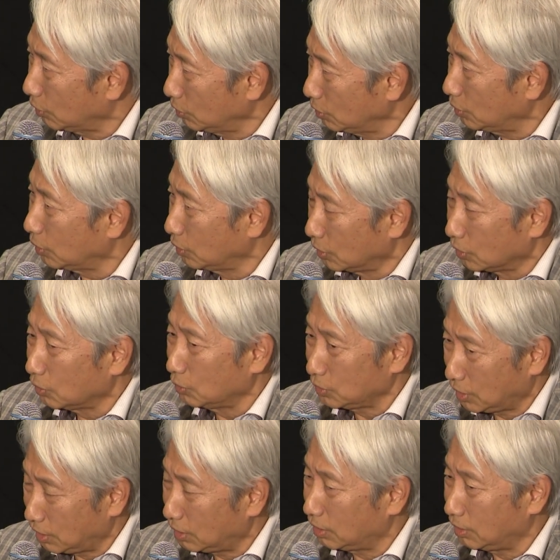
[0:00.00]
督だと思っ
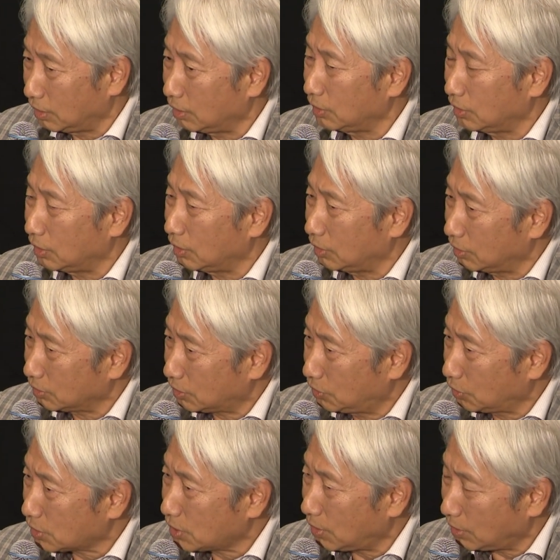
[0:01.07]
てたんですか。
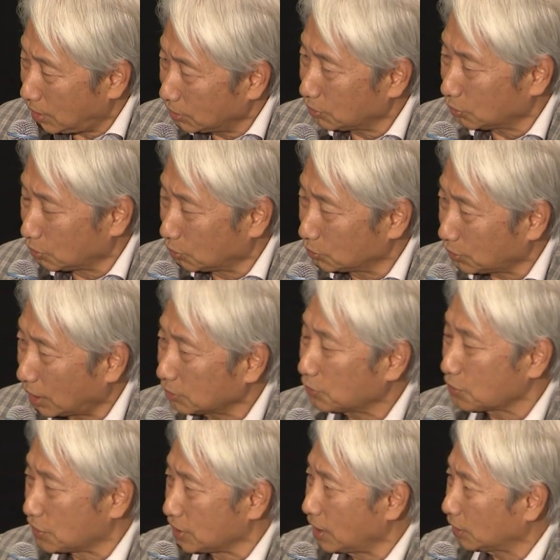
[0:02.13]
黒沢監督のこと
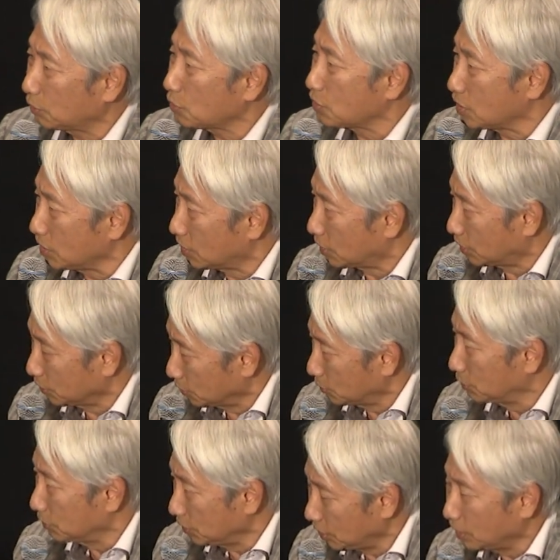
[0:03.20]
後陣後陣っていう
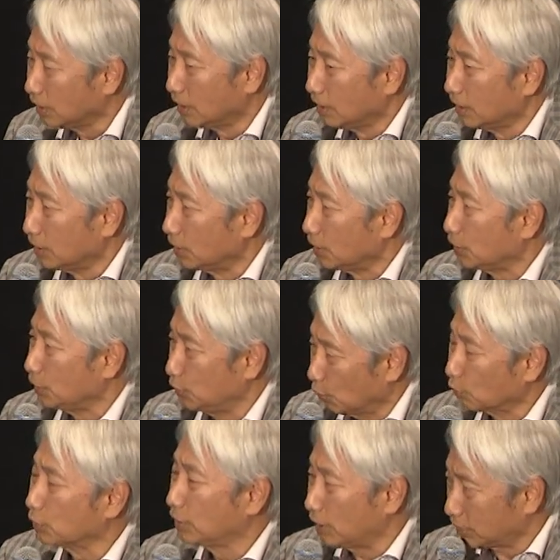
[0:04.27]
ふうに
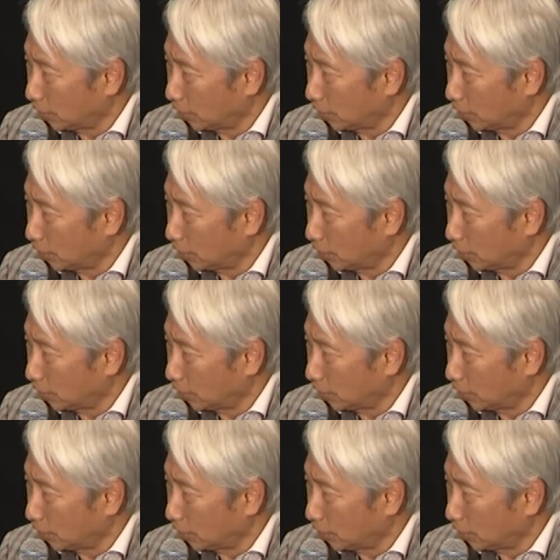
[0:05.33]
呼んで